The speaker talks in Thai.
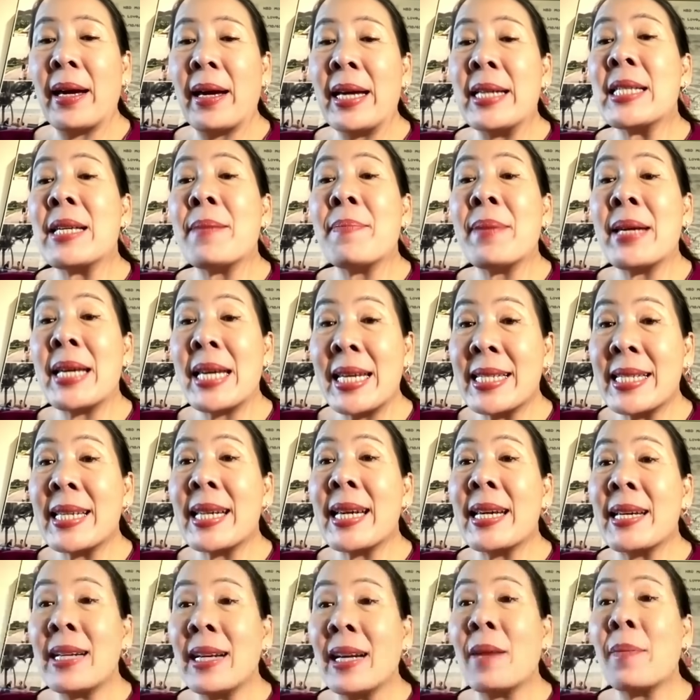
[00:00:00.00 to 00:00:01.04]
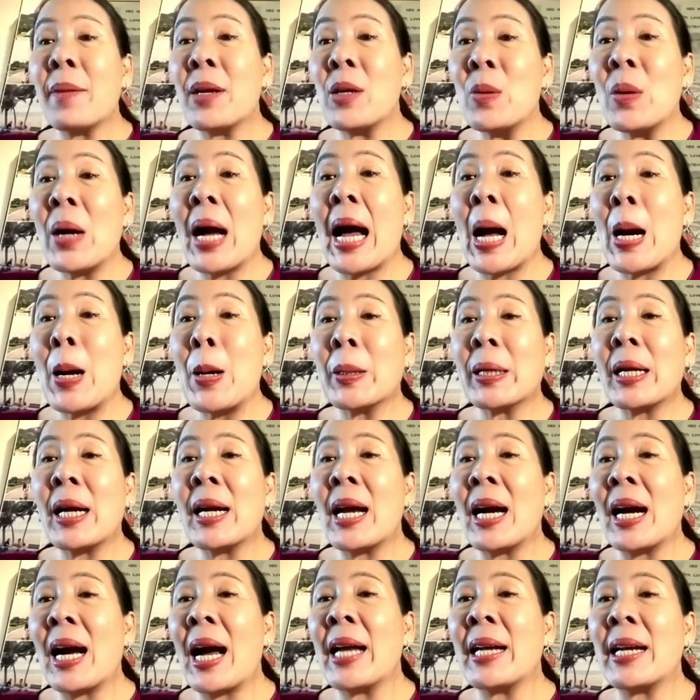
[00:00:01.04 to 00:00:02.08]
SCB Easy นะคะเป็นลูกค้าของธ
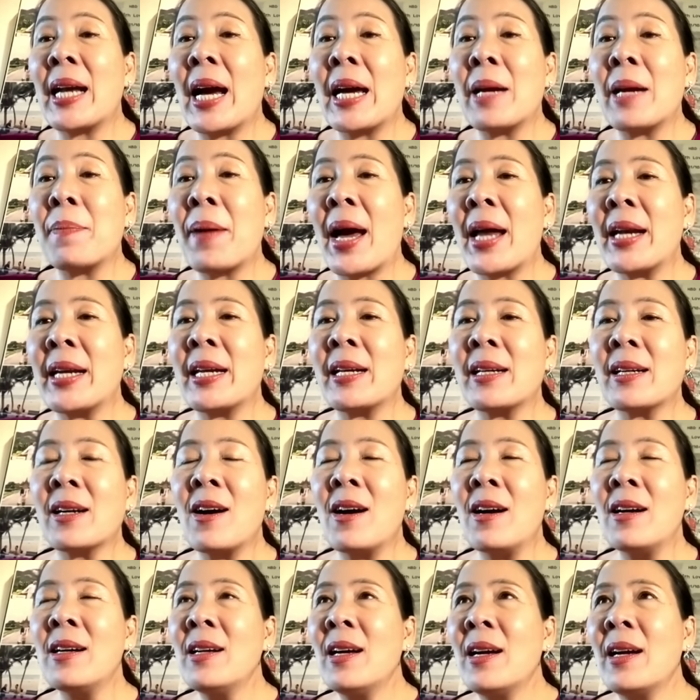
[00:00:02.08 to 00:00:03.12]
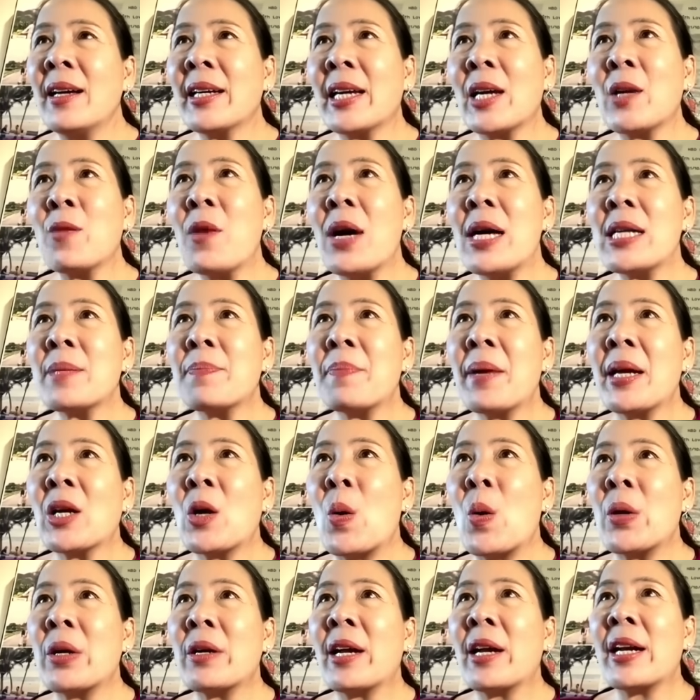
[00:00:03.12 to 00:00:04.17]
นาคารนิดก็คิดว่าจะเป็น
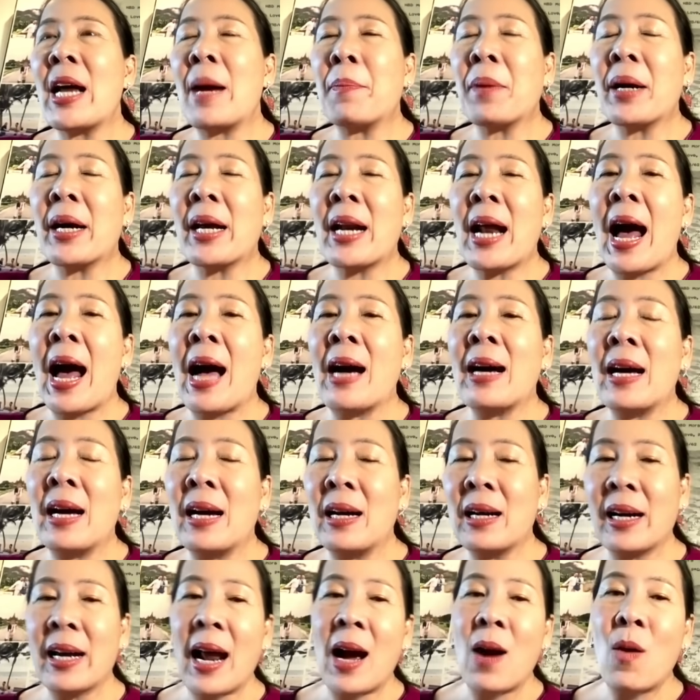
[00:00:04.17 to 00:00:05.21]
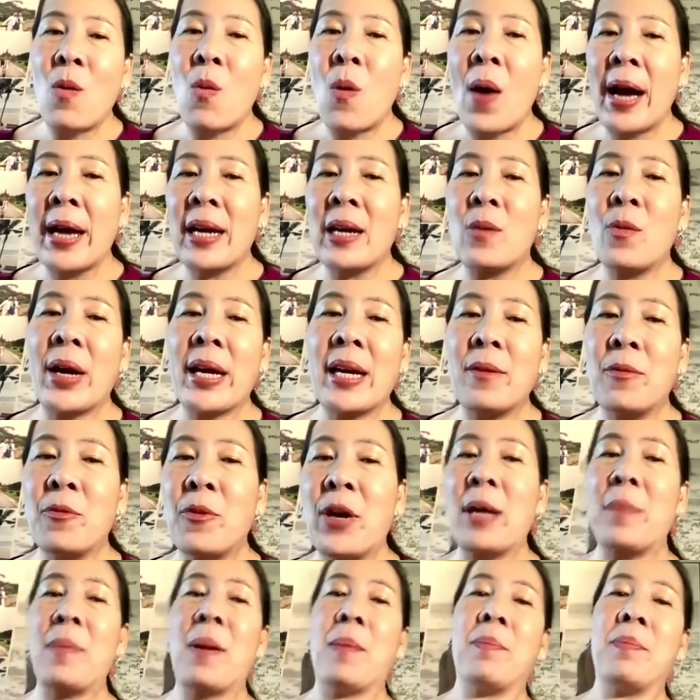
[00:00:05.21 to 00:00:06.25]
คนระดับกลางอ่ะกลางวัยวัย
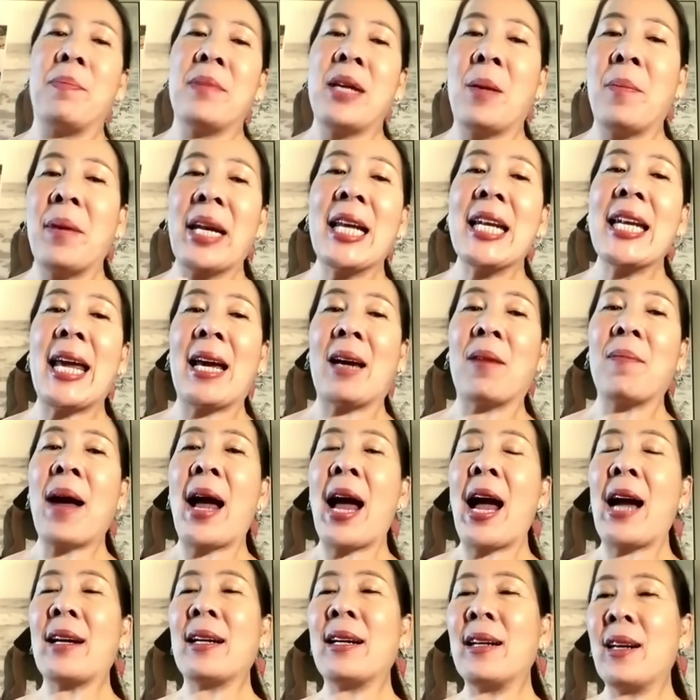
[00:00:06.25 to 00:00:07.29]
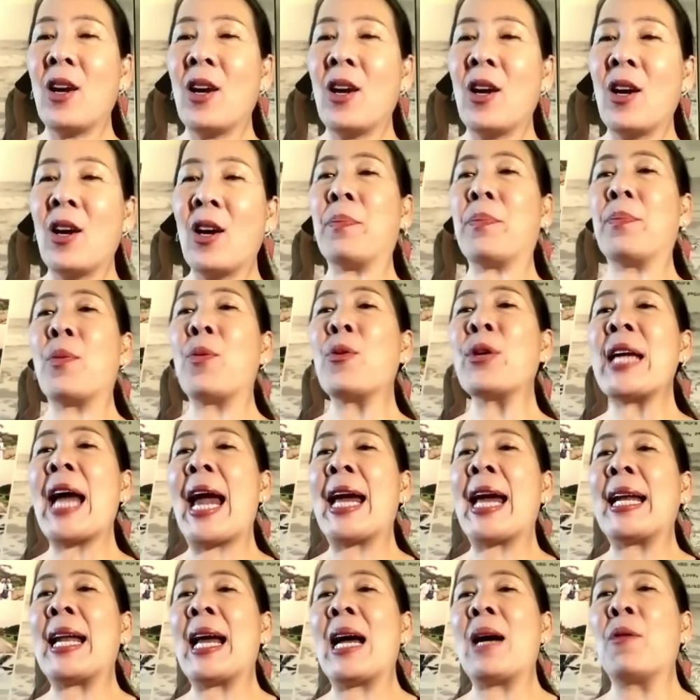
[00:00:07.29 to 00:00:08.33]
วัยแบบยังไม่ได้เด็กมากเนอะก็แบบผู้ใหญ่
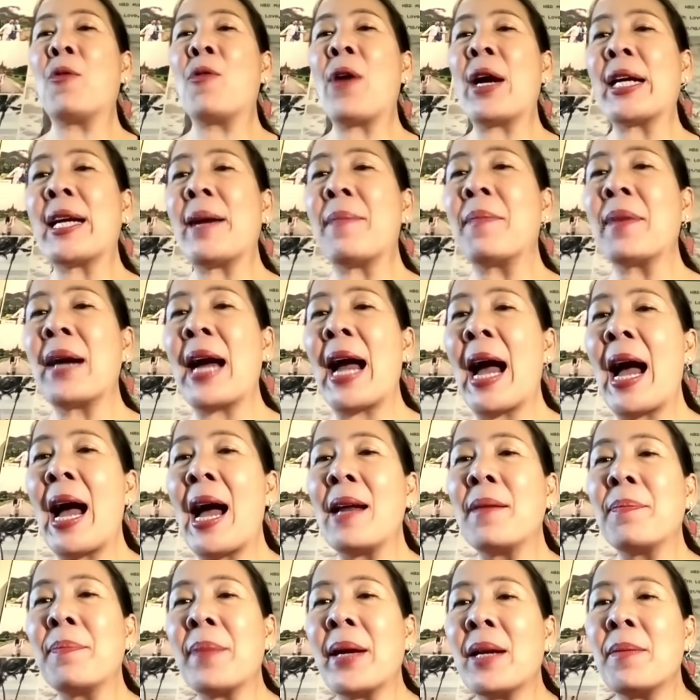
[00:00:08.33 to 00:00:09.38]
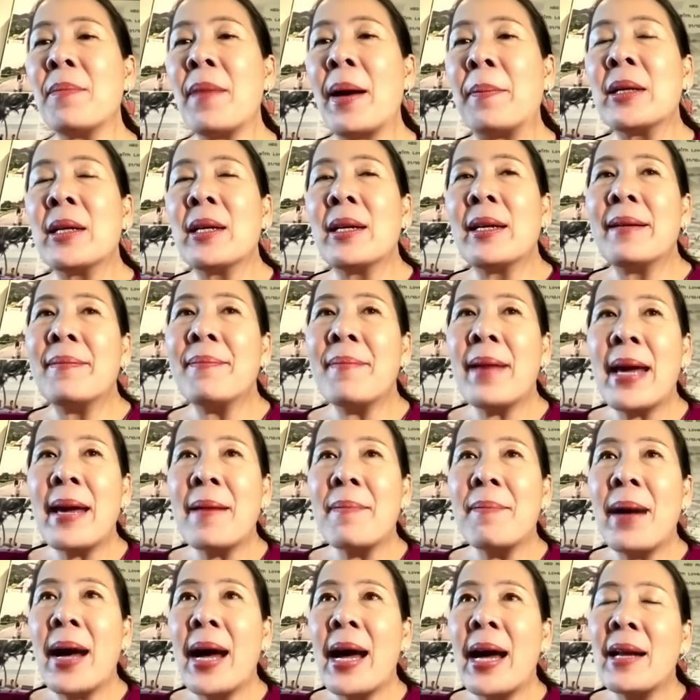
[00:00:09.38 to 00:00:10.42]
และวัยทำงานเป็นแบบแม่
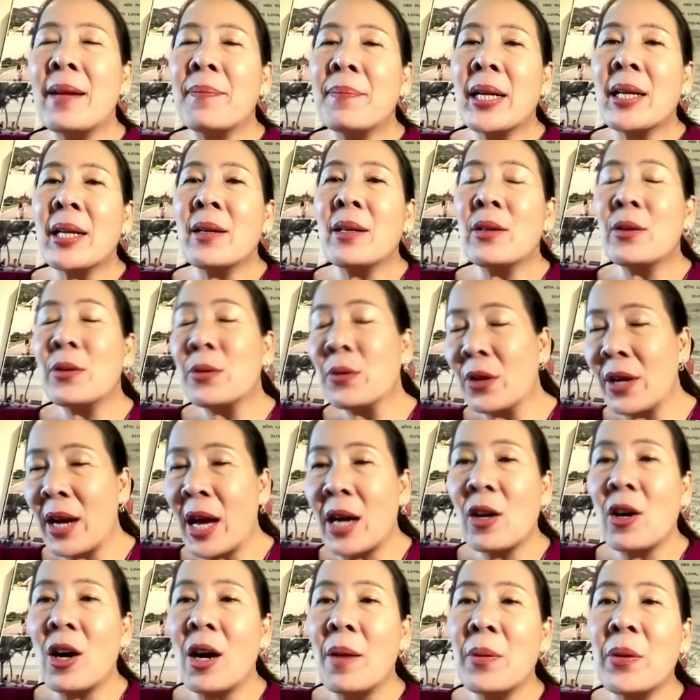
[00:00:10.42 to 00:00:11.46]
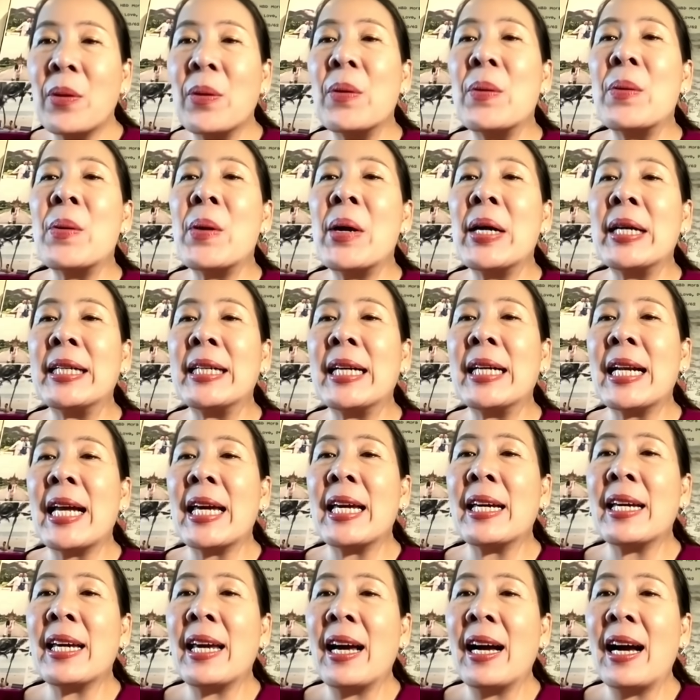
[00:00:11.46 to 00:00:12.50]
บ้านเป็นหัวหน้าครอบครัวหรืออะไรอ
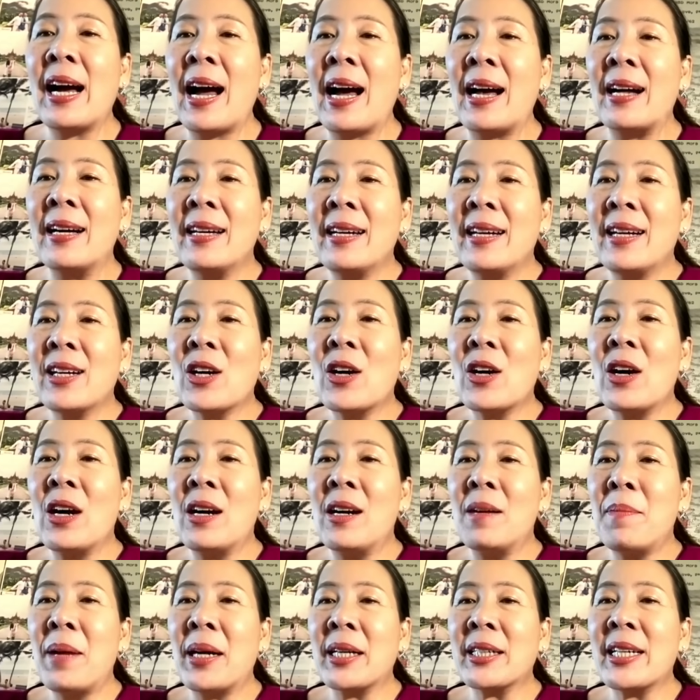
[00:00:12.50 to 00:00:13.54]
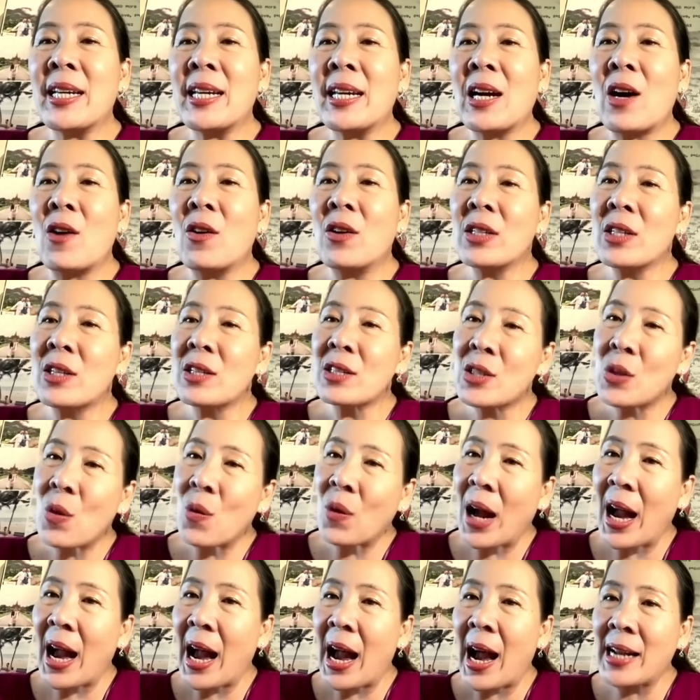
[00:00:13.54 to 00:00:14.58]
ย่างเงี้ยค่ะ ก็บางทีเขาก็ต้องส่ง
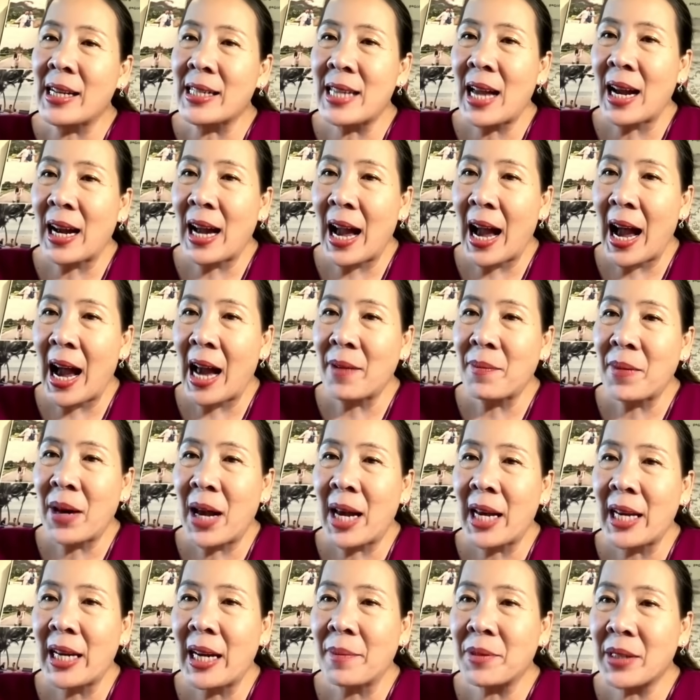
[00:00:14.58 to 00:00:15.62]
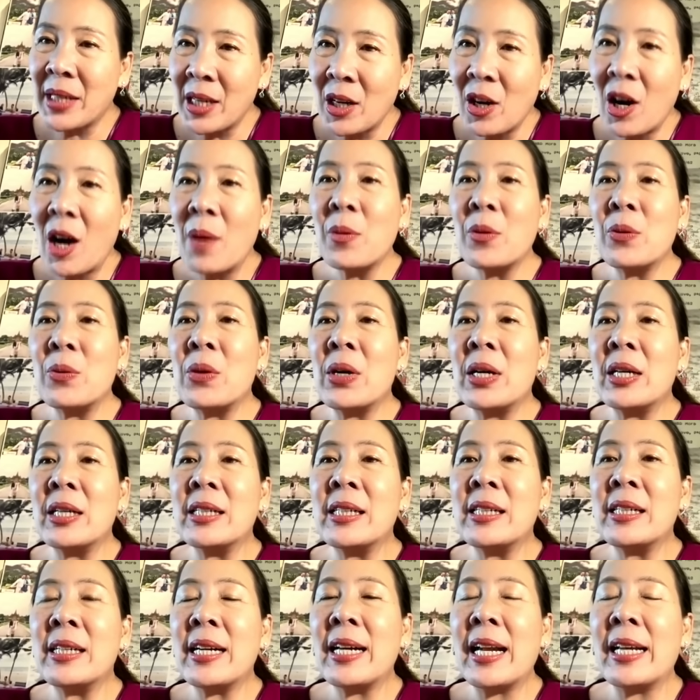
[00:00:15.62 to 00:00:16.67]
อาหารสั่งอาหารมาให้กับที่ครอบครัวเอ
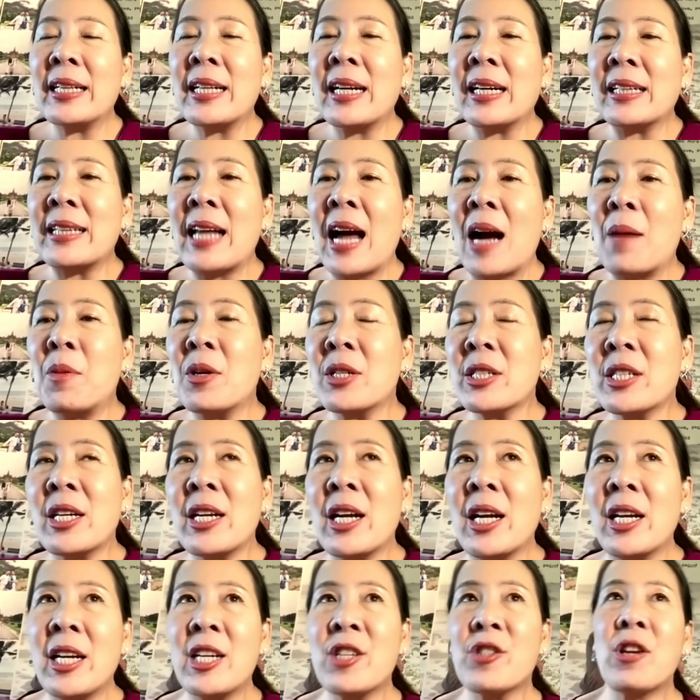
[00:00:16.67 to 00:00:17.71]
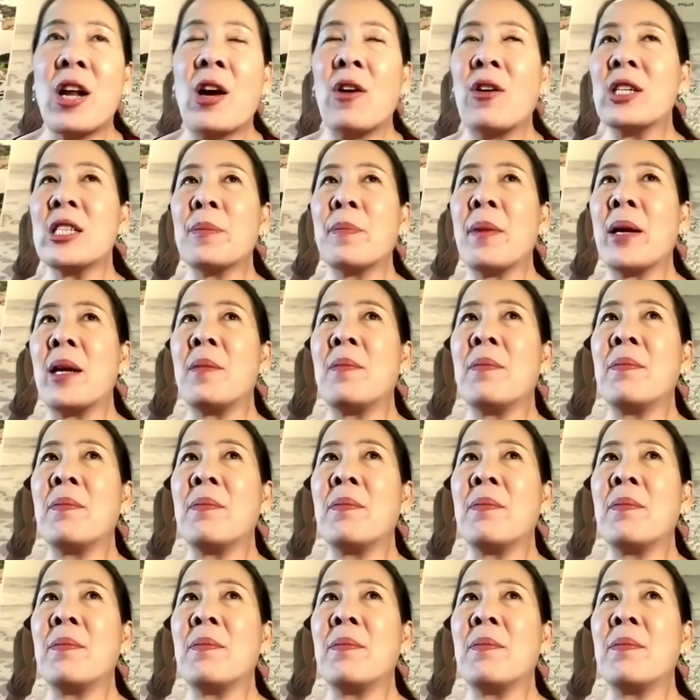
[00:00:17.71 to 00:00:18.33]
ยอะไรต่าง ๆ เพราะฉะนั้นนิชเราก็จะเป็น